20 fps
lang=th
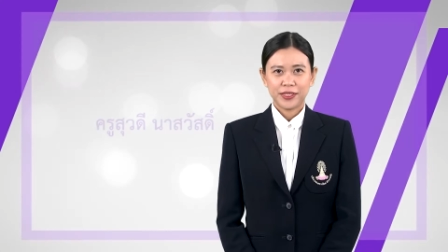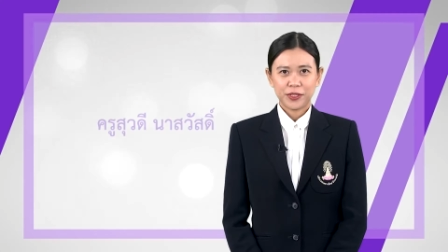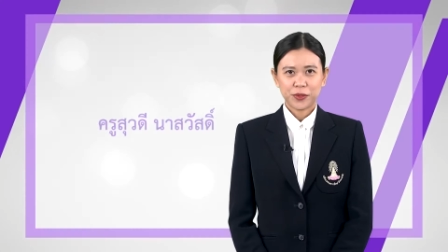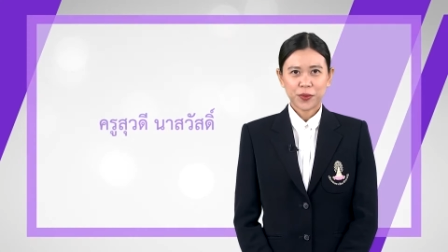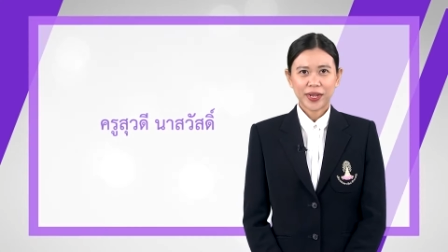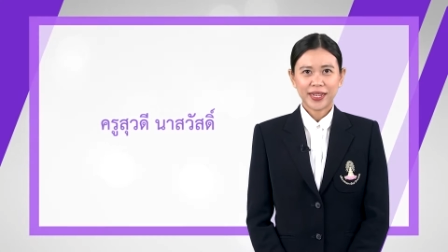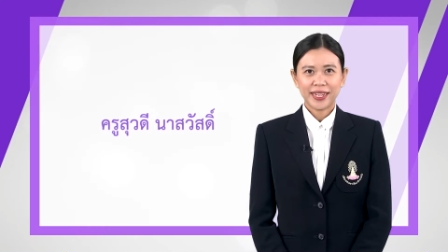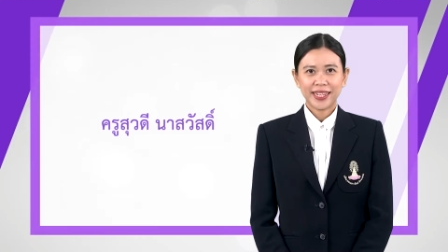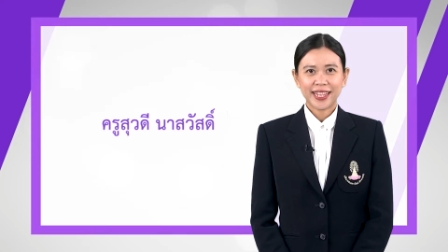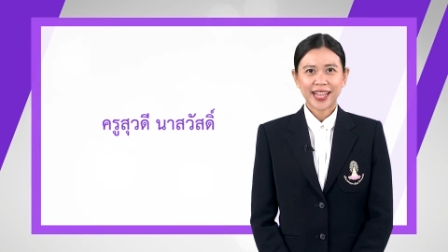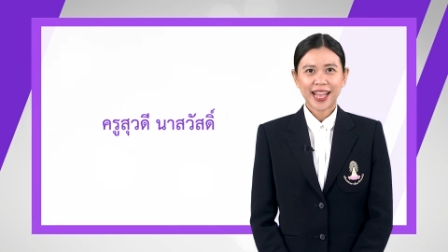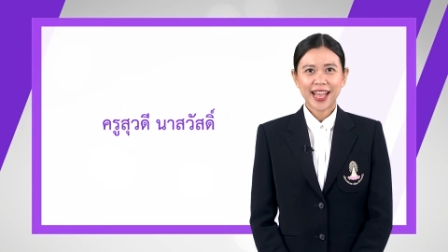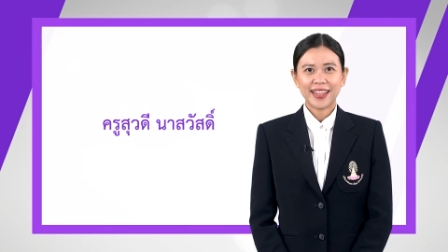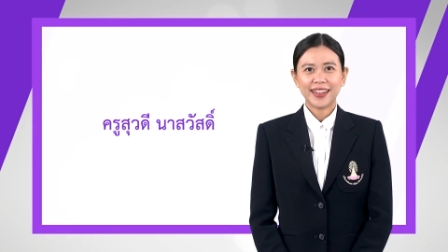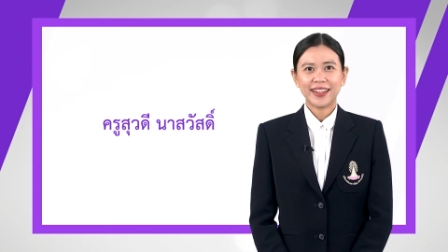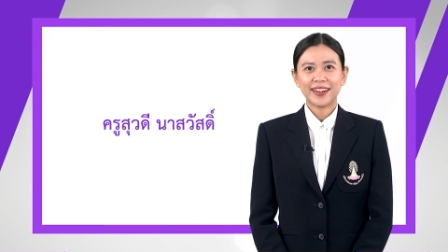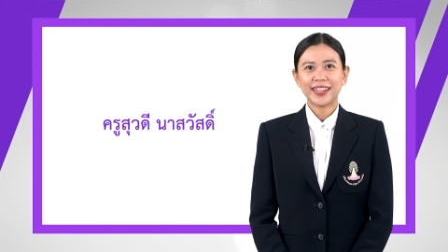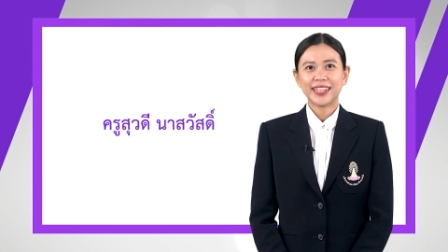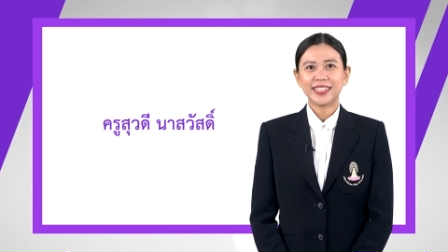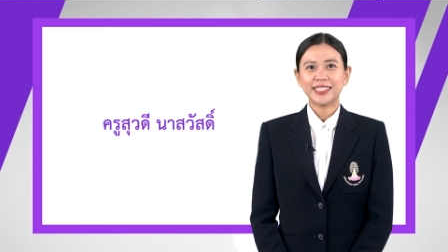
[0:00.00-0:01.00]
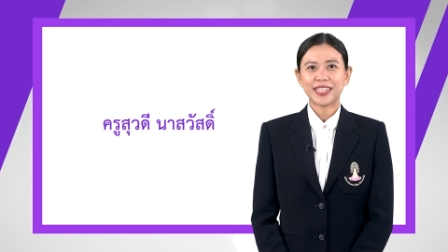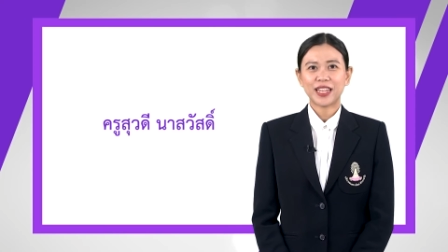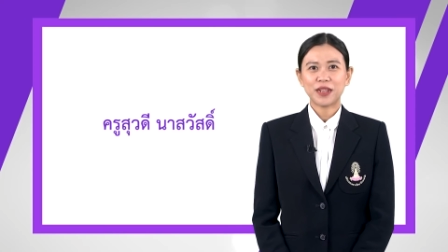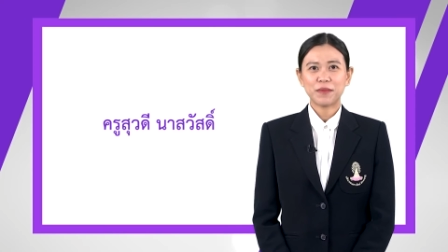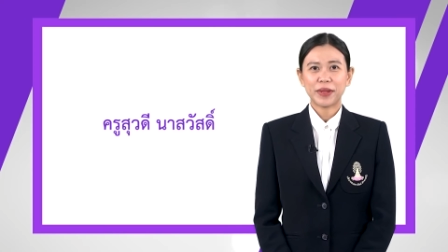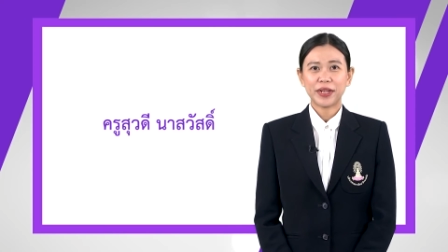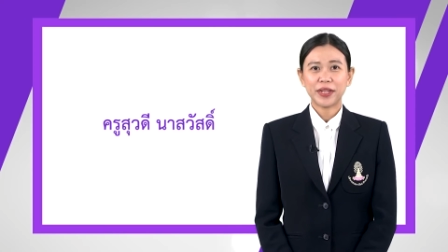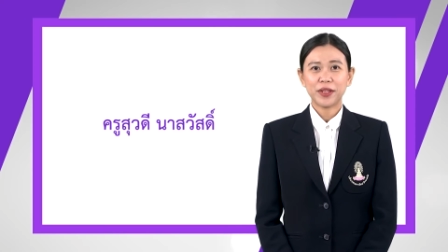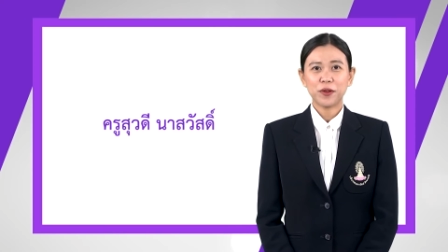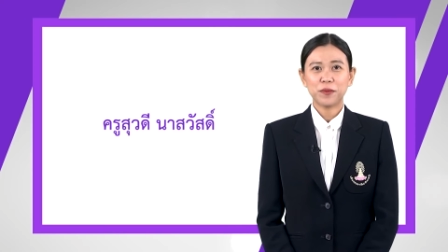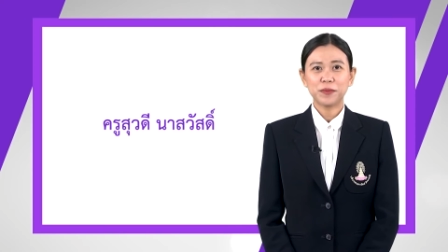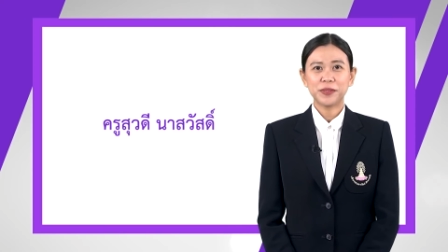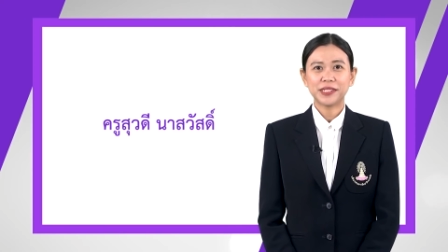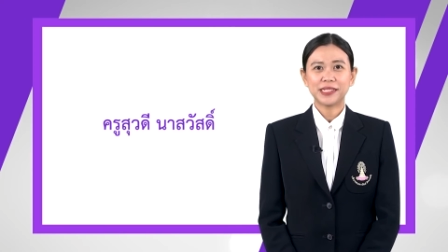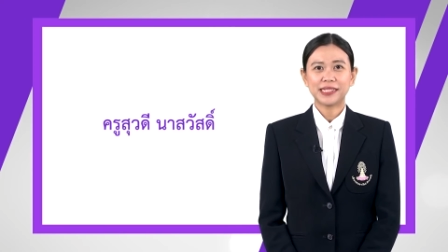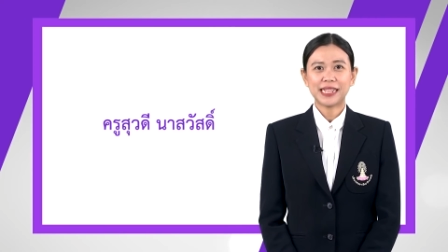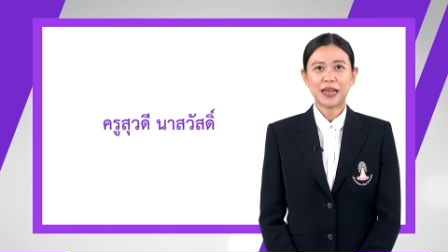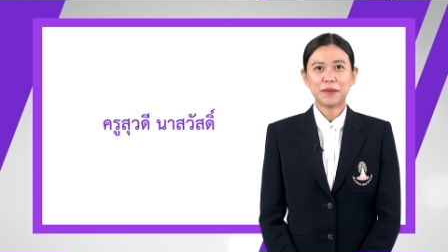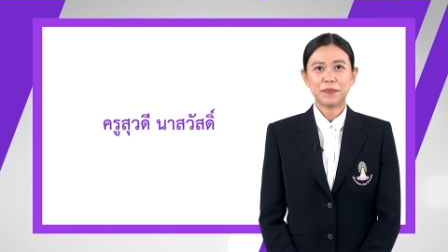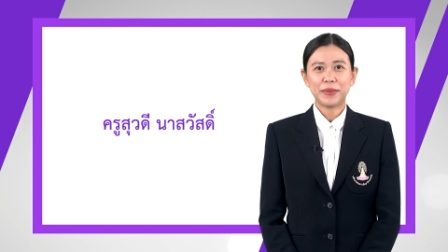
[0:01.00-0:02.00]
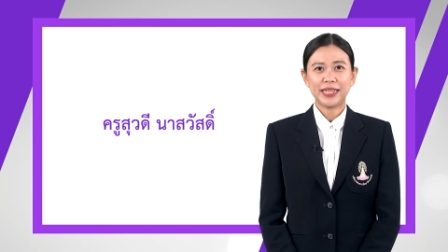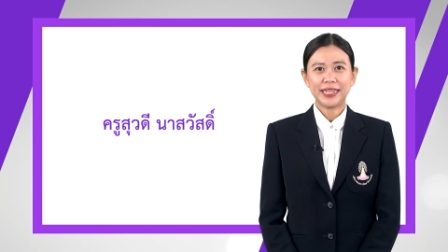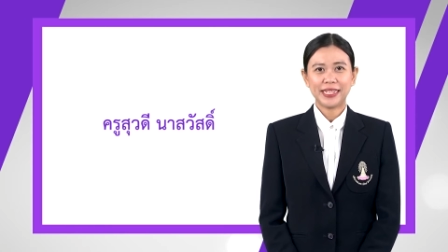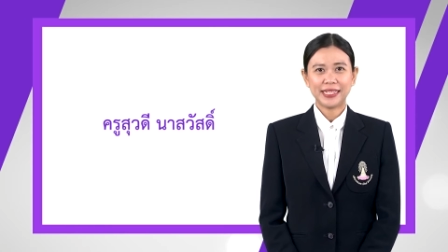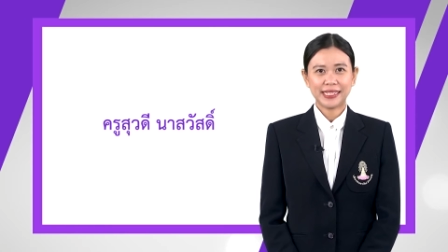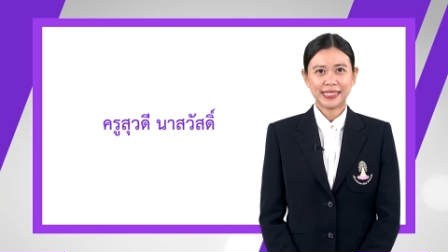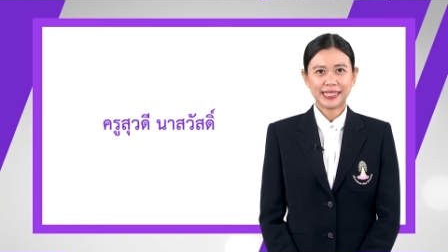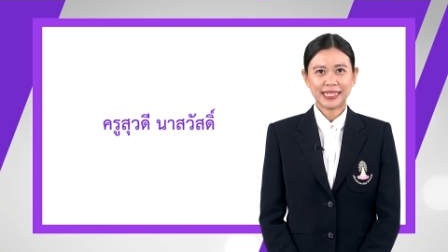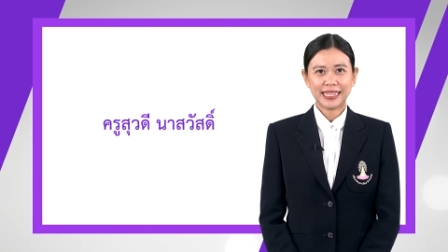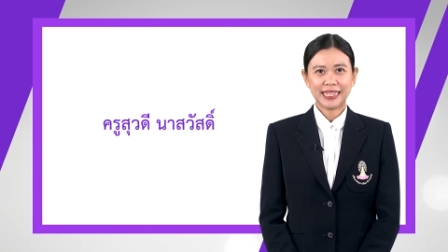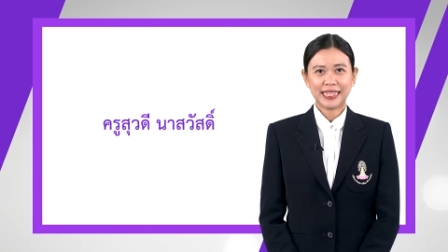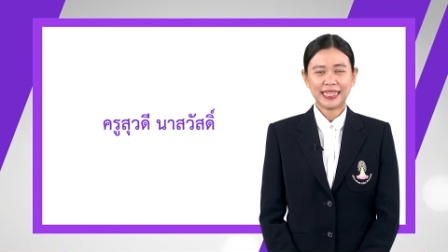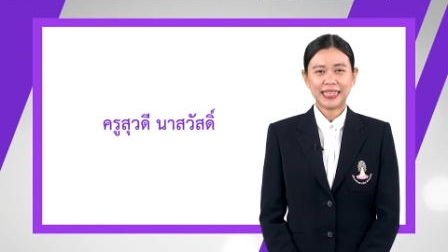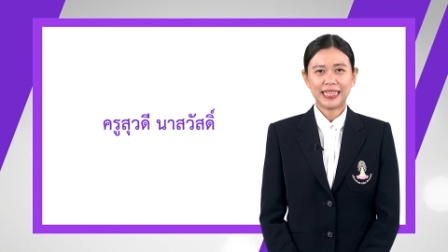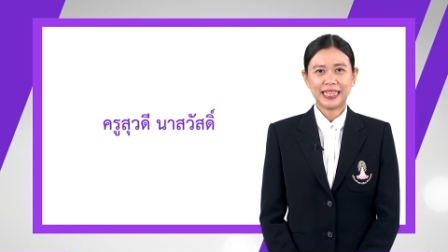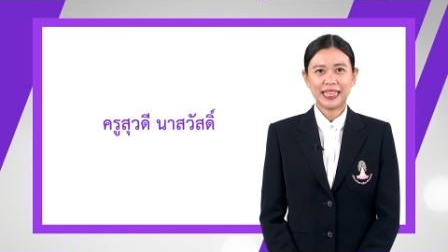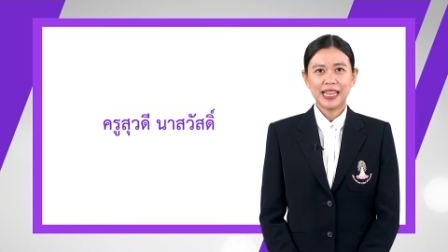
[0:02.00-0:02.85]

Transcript: สวัสดีค่ะนักเรียนชั้นมัธยมศึกษาปีที่